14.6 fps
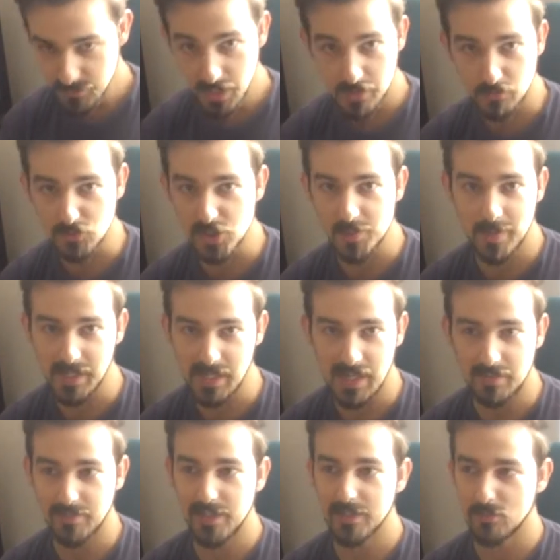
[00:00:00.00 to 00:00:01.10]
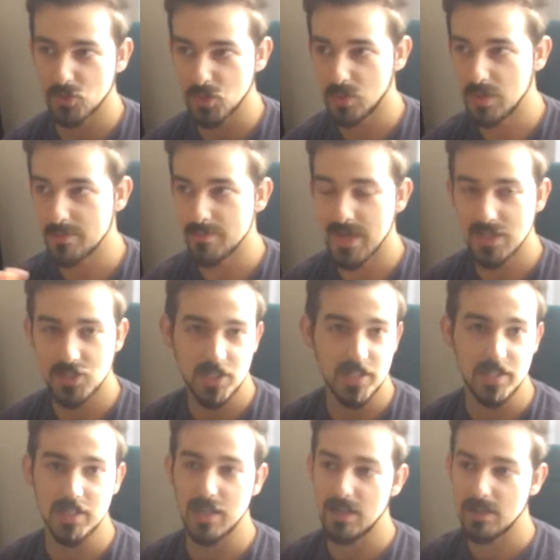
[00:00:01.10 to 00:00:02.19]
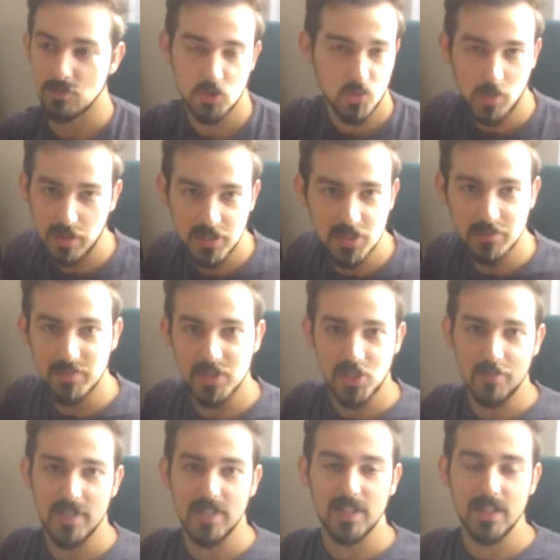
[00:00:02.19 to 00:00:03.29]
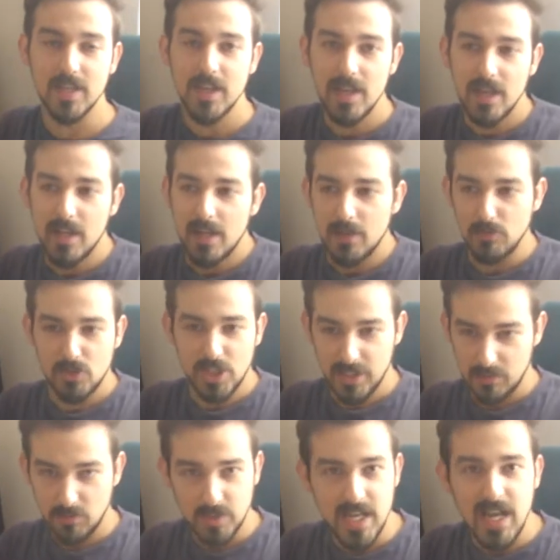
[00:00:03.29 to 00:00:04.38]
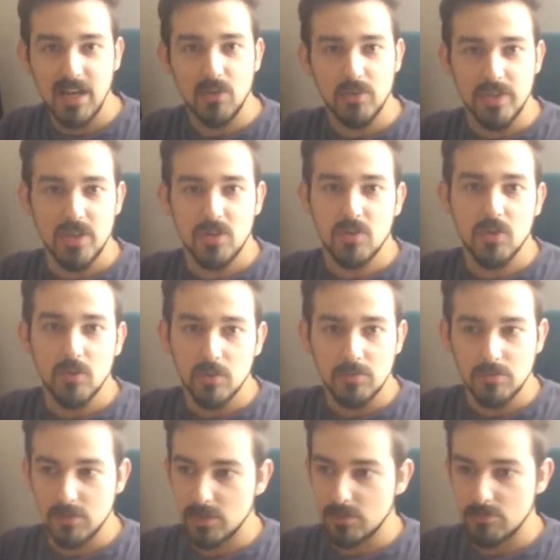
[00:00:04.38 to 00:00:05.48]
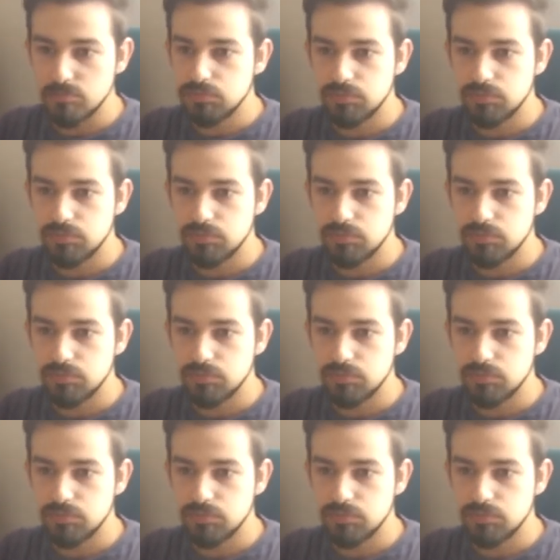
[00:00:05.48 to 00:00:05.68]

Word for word: Non si parlava, erano solo immagini al suono semplicemente, non c'erano dialoghi o eh,